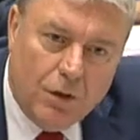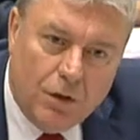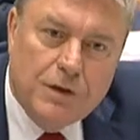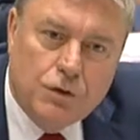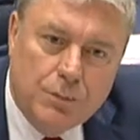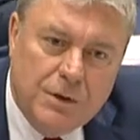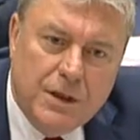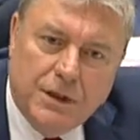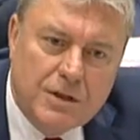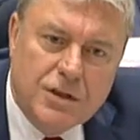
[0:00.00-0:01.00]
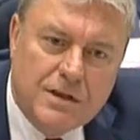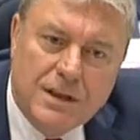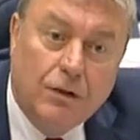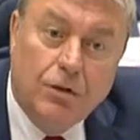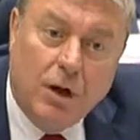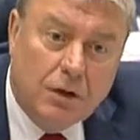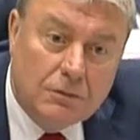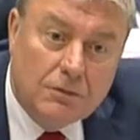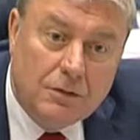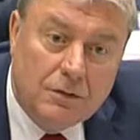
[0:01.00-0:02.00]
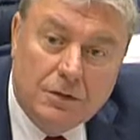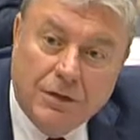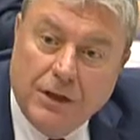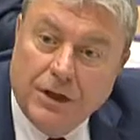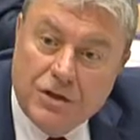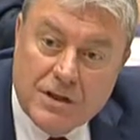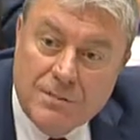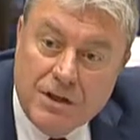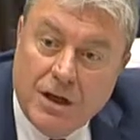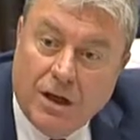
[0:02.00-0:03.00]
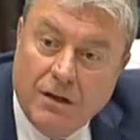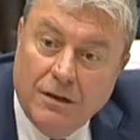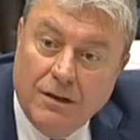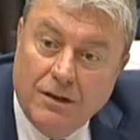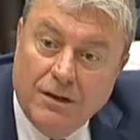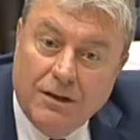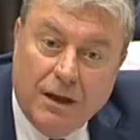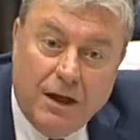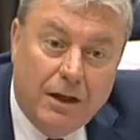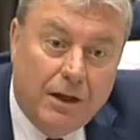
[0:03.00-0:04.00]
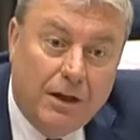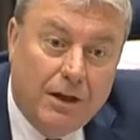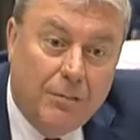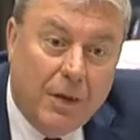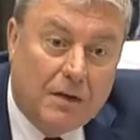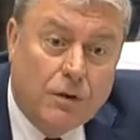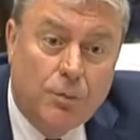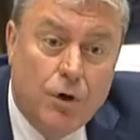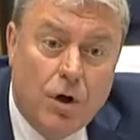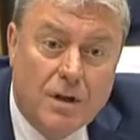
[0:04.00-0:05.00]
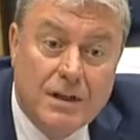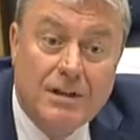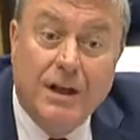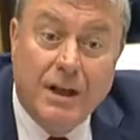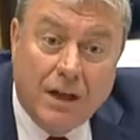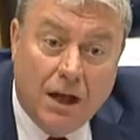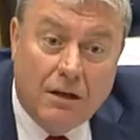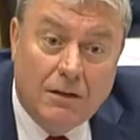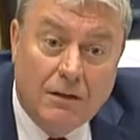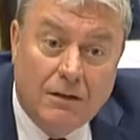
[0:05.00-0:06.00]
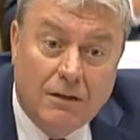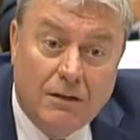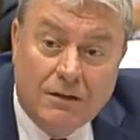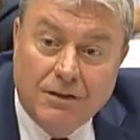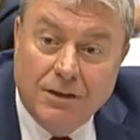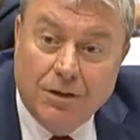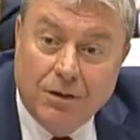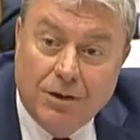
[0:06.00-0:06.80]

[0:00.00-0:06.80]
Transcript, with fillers: en Éthiopie, il y a des richesses, il y a de l'or, il y a des richesses minières. et, par exemple, l'or, c'est le Canada. Qui, euh,